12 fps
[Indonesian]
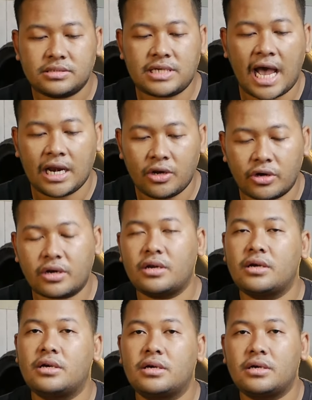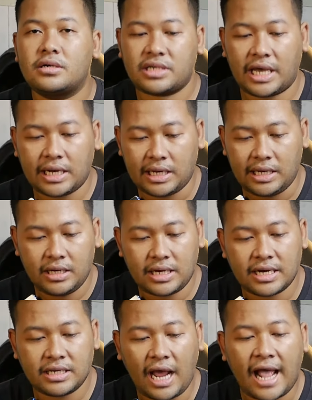jalur seri
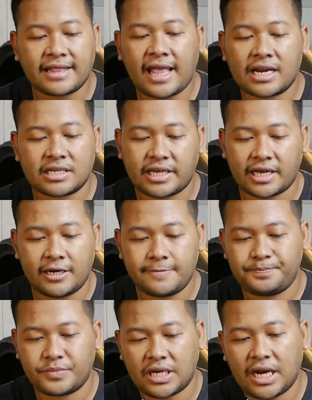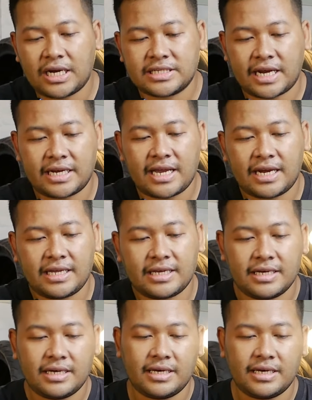dari antar sel. Ini ada selnya. Hmm.